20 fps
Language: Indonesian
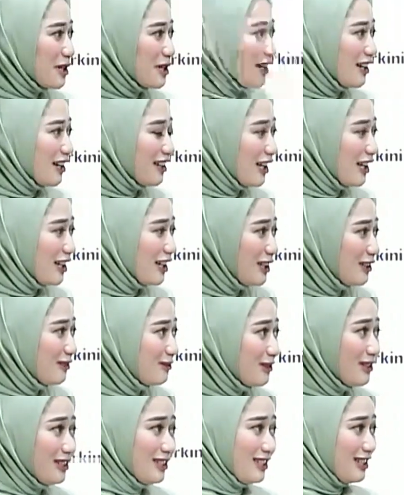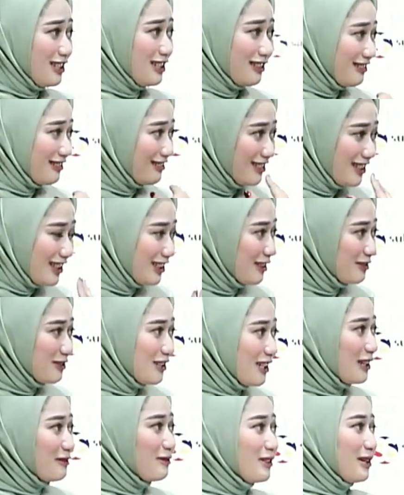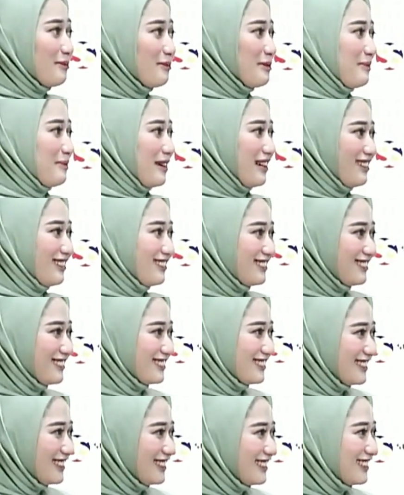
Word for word: bicarakan tadi itu kita sudah lakukan nih Pak? Ya.